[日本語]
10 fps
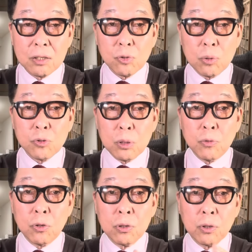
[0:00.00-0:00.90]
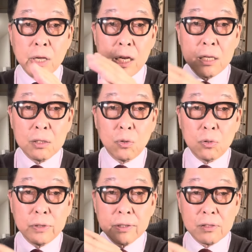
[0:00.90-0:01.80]
そもそもあのゲリラ豪
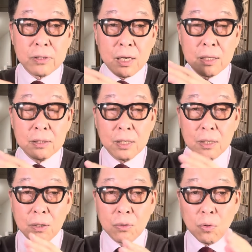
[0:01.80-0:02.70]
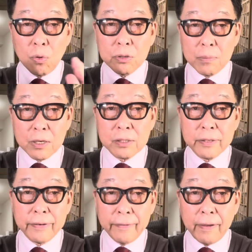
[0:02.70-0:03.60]
雨はたくさん起きてまし
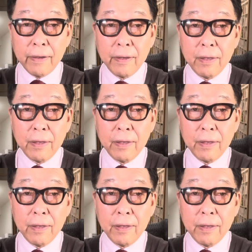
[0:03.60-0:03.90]
たよね。